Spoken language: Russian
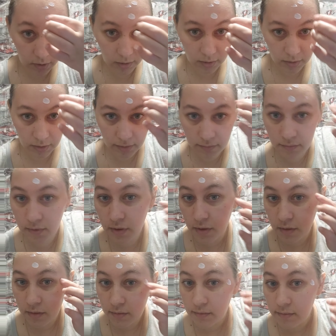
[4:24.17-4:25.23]
так, да,
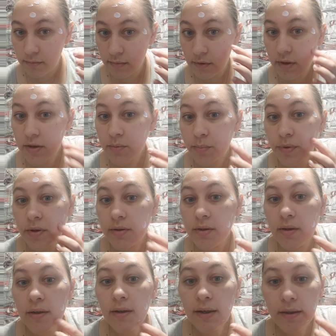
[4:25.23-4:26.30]

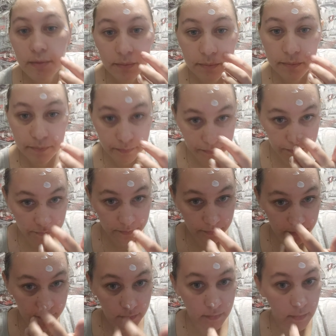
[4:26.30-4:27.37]
распределяю.
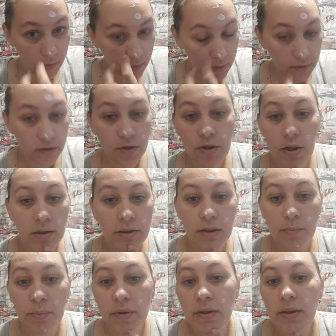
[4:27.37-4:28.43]
Сейчас
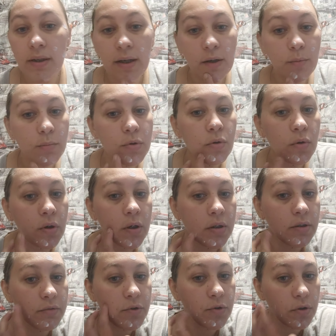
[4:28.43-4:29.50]
распределяю много,
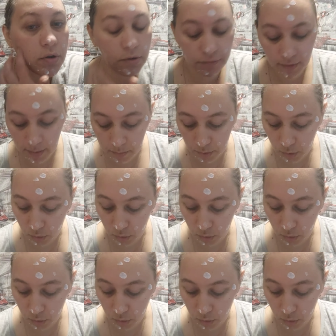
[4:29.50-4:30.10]
девчонки, вам